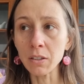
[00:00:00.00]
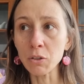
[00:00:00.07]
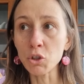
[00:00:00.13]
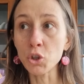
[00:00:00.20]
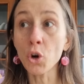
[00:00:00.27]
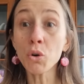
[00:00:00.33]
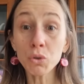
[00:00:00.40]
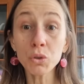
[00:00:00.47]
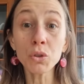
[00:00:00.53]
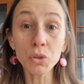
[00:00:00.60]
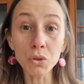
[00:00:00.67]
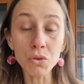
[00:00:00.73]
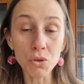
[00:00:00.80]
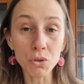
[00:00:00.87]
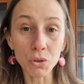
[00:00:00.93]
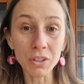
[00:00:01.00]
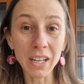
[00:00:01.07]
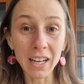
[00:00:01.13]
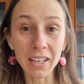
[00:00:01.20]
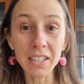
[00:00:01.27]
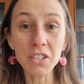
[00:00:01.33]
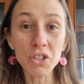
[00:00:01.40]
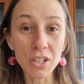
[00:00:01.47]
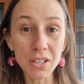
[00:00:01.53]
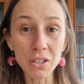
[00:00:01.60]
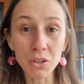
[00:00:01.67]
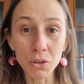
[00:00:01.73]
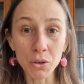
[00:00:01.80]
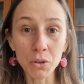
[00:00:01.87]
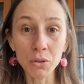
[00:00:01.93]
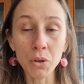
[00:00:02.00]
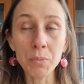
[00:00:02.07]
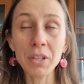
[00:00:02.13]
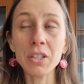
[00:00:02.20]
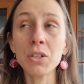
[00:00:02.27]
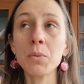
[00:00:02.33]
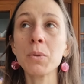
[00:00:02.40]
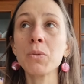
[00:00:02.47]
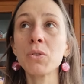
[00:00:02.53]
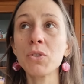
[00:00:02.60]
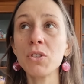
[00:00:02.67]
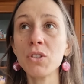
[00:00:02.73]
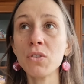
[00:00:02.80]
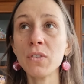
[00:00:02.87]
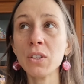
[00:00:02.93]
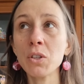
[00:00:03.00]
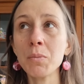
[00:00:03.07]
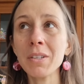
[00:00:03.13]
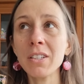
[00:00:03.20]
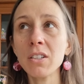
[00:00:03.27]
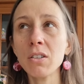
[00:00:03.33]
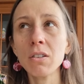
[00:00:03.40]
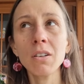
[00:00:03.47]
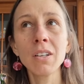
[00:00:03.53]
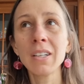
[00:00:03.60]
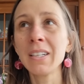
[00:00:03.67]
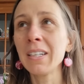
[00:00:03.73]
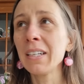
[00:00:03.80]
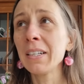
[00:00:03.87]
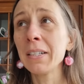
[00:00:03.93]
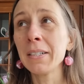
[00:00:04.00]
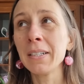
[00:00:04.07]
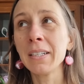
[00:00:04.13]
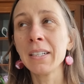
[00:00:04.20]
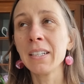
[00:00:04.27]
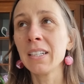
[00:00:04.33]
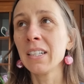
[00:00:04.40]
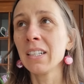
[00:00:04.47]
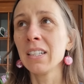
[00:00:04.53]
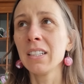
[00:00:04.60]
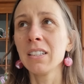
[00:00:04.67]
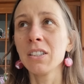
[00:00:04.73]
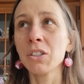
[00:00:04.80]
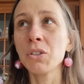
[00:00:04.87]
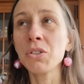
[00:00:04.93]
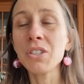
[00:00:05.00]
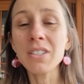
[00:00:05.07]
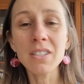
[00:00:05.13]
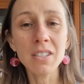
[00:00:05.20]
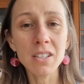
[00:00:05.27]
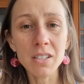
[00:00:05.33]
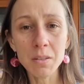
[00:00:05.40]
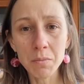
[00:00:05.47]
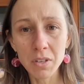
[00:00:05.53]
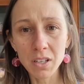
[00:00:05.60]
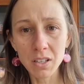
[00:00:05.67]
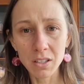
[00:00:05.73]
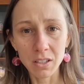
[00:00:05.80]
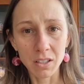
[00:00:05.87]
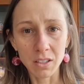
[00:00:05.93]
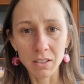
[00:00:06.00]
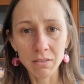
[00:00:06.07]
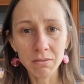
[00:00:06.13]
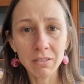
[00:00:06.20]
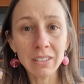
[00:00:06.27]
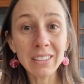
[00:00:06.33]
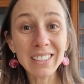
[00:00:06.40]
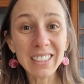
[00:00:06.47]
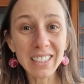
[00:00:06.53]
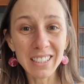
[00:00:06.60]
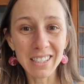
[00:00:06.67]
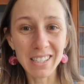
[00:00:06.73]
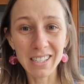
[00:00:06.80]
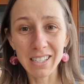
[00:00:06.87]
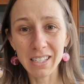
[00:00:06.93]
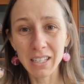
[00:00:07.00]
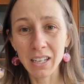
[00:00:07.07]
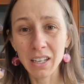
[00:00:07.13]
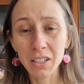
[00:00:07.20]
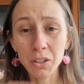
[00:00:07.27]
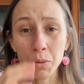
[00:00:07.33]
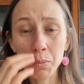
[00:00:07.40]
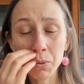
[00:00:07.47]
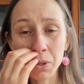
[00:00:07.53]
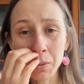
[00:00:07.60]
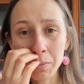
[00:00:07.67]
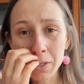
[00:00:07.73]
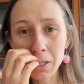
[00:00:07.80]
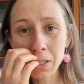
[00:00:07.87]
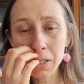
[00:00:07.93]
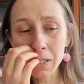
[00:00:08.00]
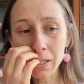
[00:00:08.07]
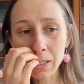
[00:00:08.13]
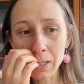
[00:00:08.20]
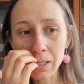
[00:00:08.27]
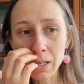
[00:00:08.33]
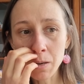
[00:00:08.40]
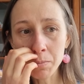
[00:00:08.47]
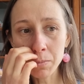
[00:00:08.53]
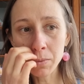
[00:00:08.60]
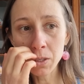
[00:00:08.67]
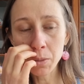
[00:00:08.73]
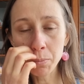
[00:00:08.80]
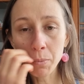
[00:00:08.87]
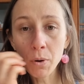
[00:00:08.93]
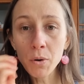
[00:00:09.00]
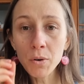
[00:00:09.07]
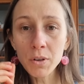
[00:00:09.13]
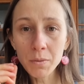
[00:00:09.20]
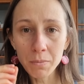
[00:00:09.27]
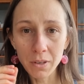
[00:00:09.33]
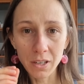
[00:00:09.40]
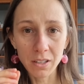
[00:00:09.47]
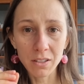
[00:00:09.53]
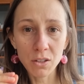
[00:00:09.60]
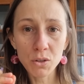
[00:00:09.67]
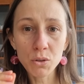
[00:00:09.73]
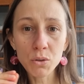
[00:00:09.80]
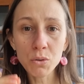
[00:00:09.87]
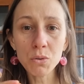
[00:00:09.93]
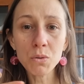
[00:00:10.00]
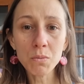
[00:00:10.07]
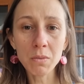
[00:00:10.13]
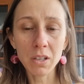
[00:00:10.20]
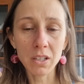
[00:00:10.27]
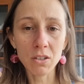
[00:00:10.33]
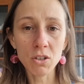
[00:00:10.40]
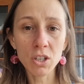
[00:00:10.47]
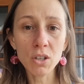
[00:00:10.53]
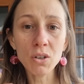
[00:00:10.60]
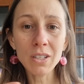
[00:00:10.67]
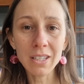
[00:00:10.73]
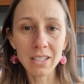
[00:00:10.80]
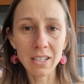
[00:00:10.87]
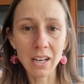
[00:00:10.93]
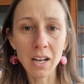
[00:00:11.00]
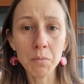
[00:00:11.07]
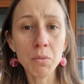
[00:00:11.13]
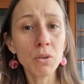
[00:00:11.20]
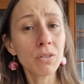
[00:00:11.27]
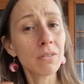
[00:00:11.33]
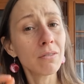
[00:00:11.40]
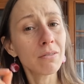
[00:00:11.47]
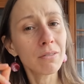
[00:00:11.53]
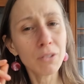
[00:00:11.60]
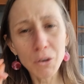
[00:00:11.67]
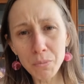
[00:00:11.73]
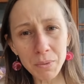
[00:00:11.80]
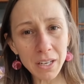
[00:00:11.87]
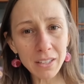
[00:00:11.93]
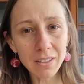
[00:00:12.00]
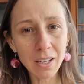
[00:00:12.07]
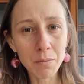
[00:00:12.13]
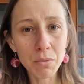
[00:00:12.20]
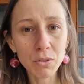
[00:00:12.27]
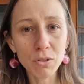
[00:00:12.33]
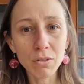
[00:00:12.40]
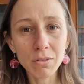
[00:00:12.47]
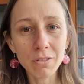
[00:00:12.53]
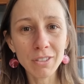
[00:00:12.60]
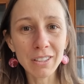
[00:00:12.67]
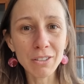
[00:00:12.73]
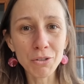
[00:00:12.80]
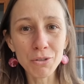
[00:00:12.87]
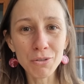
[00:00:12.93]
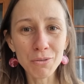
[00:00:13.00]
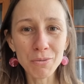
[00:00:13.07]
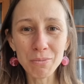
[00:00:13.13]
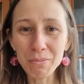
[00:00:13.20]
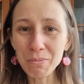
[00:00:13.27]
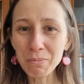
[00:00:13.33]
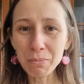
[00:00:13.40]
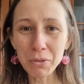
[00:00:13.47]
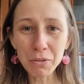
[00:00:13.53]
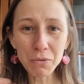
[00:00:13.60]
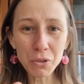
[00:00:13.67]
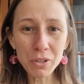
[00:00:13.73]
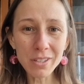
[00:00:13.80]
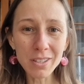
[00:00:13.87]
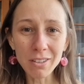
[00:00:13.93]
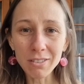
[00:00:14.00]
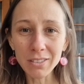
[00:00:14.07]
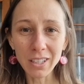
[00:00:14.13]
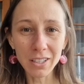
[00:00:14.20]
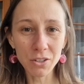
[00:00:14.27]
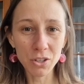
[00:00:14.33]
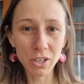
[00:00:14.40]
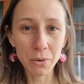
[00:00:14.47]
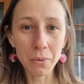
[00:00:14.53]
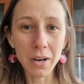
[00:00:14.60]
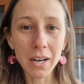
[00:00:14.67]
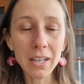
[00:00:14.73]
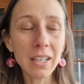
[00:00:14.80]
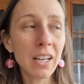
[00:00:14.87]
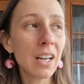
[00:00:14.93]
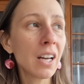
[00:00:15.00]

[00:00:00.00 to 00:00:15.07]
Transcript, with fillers: ciągnąć to dalej. Często kobiety robią to nieświadomie, tylko to nic nie zmieni, nic, dopóki mężczyzna sam nie pojmie, nie zrozumie, czego chce, albo kobieta, bo to, to po dwóch stronach działa